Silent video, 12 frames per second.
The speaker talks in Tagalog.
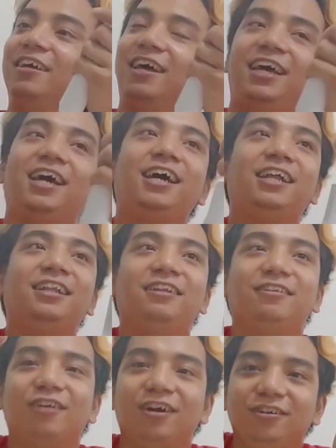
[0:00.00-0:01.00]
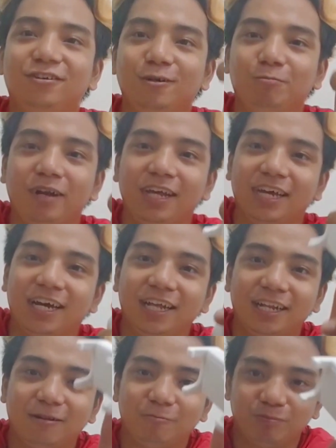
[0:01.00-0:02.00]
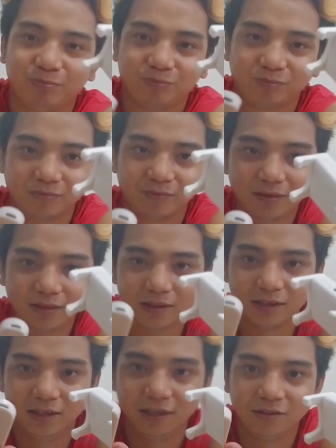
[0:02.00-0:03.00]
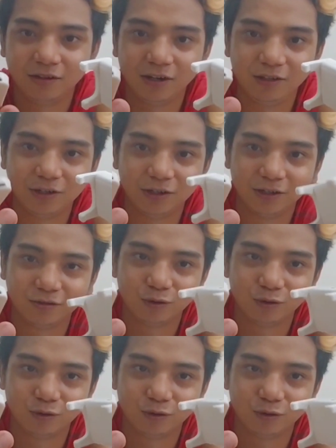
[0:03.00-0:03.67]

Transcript: Ayan. Charger pala yan. Charger.